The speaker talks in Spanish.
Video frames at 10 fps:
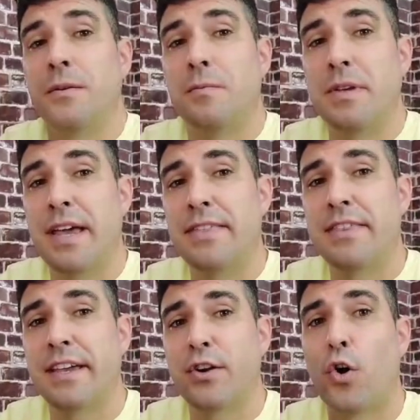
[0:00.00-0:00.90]
Mi
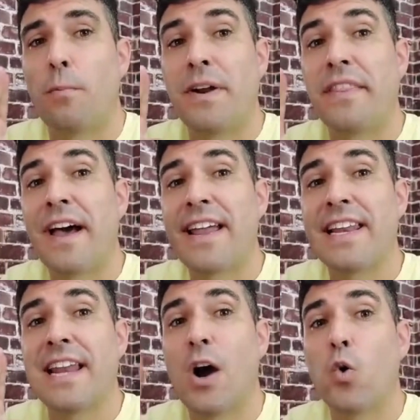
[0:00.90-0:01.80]
gente, no os
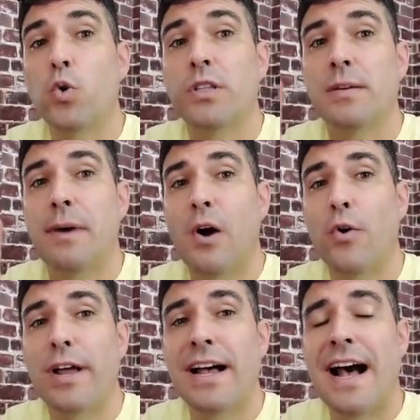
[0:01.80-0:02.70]
perdáis la última
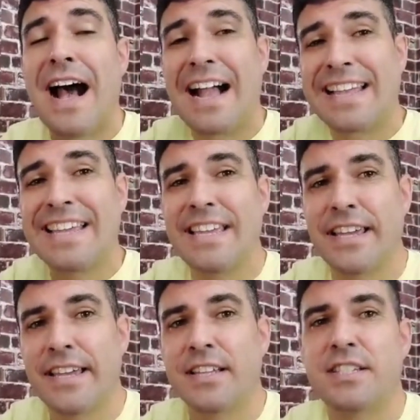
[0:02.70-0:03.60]
hora
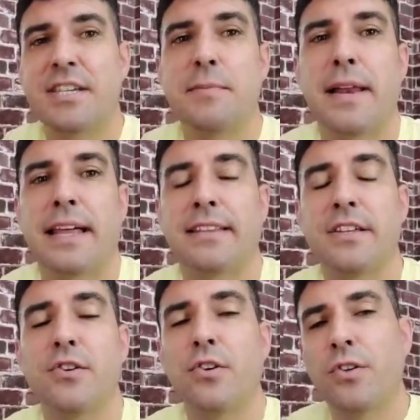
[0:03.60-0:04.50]
aquí en Chime
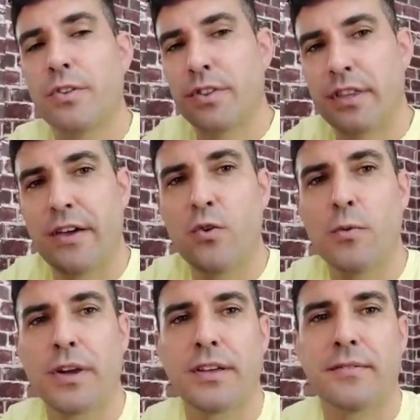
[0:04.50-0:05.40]
Latino
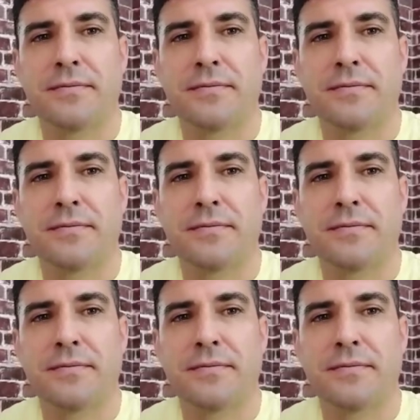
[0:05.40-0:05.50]
TV.